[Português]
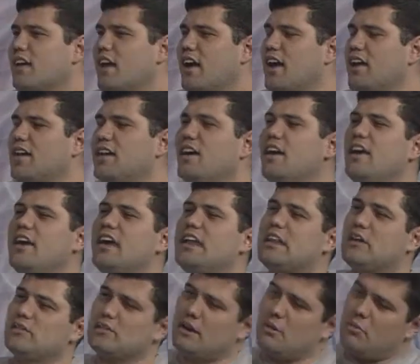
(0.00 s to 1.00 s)
Né? E
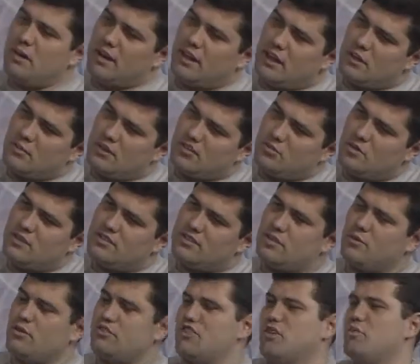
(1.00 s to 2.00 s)
não trabalhar numa
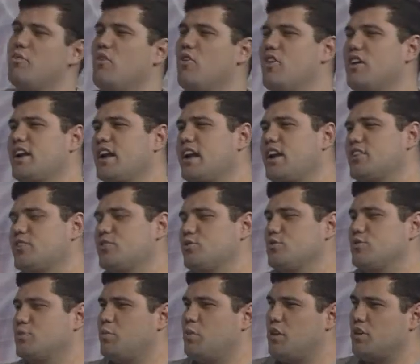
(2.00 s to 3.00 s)
dimensão hegemônica de um
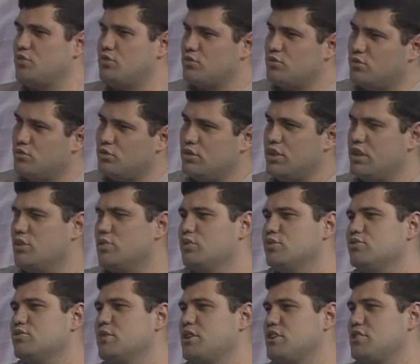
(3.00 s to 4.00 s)
esporte único,
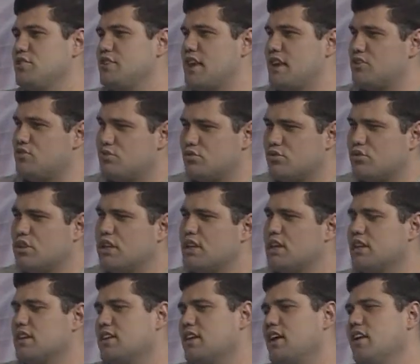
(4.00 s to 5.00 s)
de uma atividade
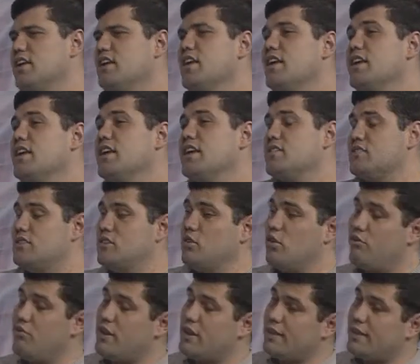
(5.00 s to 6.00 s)
única. Né? E sim
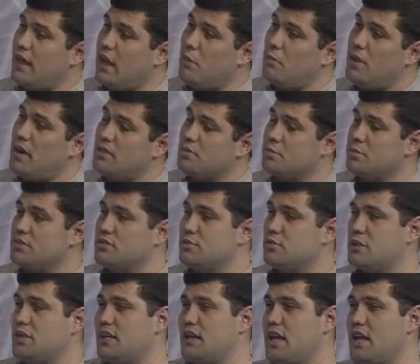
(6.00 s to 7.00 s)
ofertar mais
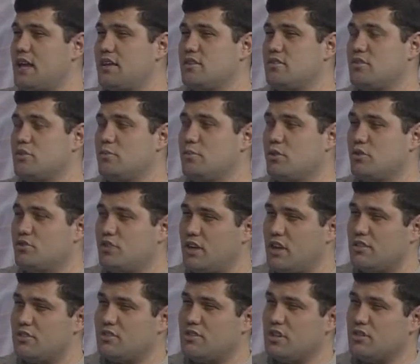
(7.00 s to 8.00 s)
possibilidades de
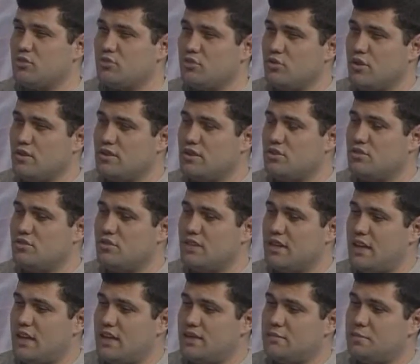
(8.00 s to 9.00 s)
projetos, de ações e
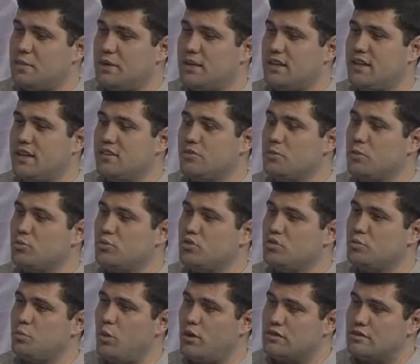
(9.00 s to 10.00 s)
atividades para que as
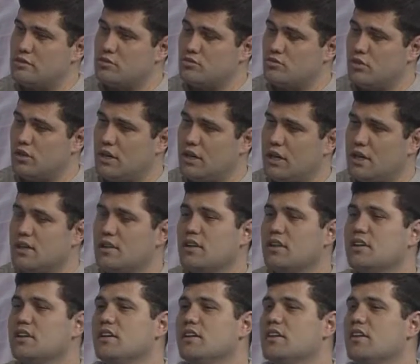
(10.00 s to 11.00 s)
pessoas possam escolher
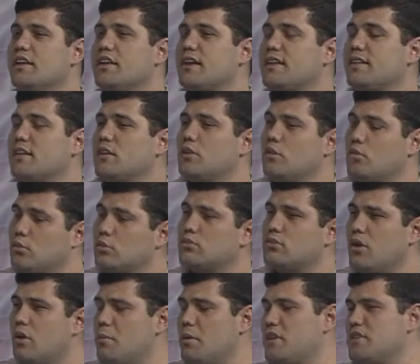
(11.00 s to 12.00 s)
e que atendam
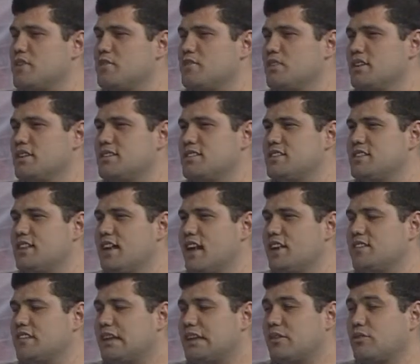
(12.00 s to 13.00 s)
culturalmente a sua
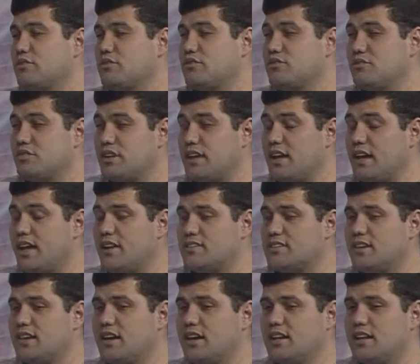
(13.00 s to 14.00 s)
necessidade. Né? Então a gente vê
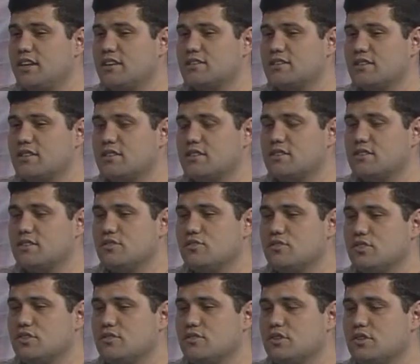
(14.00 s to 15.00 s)
essa carência nesse
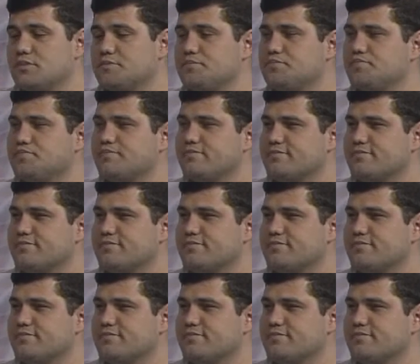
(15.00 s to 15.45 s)
sentido. Né? Uhum.